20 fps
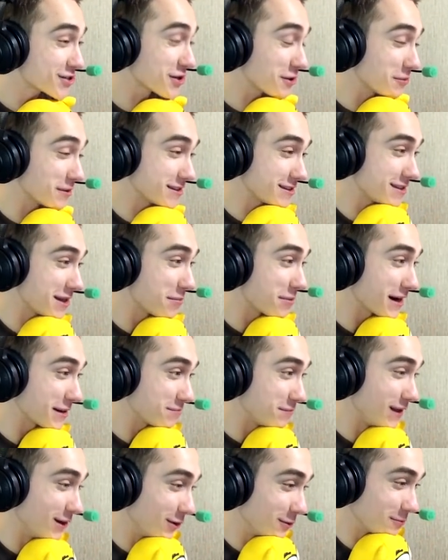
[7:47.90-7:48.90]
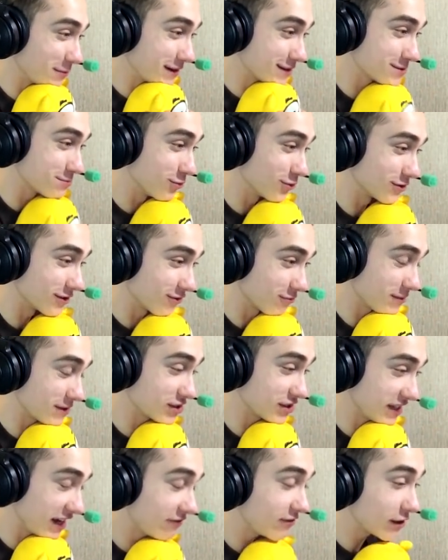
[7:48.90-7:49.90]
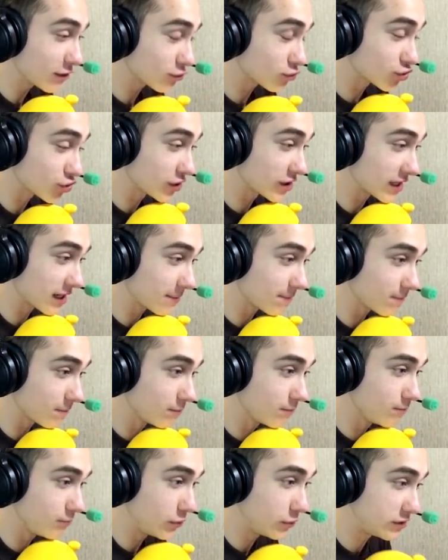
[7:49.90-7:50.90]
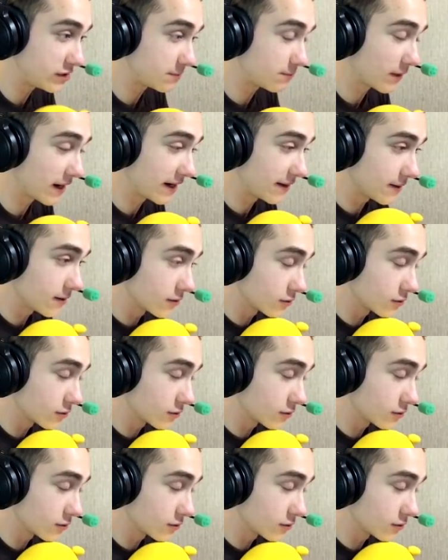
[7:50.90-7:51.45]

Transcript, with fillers: чтобы набрать миллион просмотров. Пожалуйста, я верю то, что это PewDiePie